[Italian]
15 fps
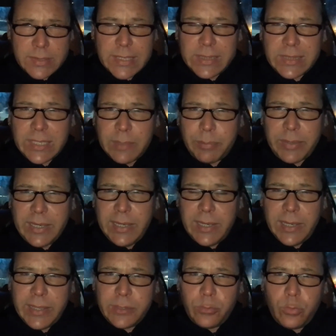7
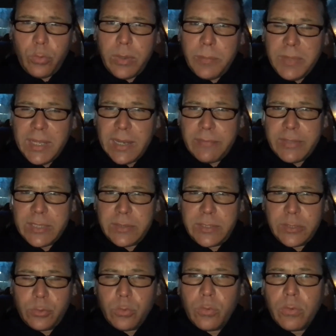aprile
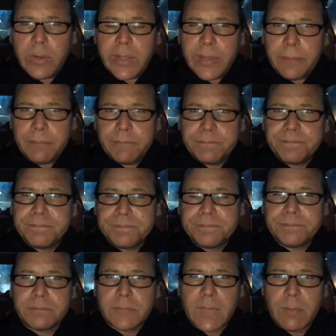2022,
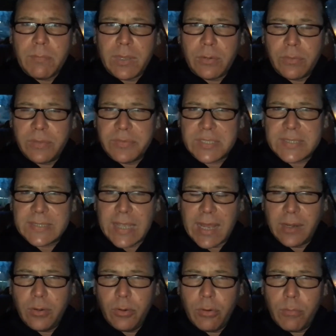Barone
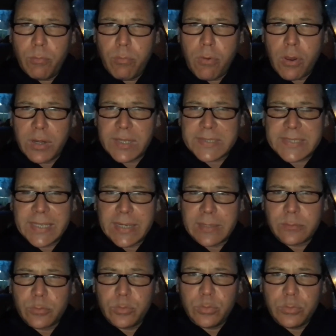Vassallo, buonasera
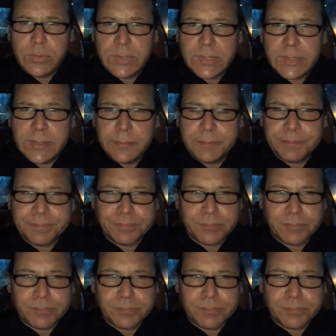a tutti.